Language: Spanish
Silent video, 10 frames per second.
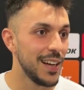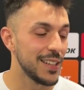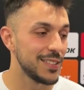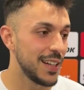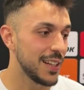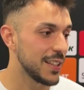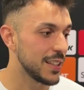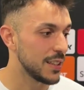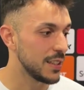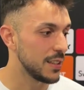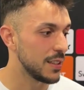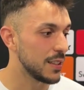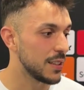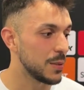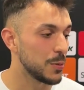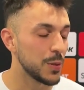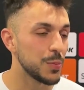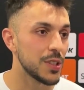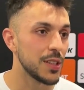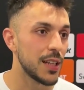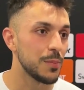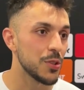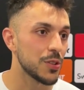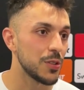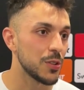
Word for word: a estar y, bueno, pues intentaremos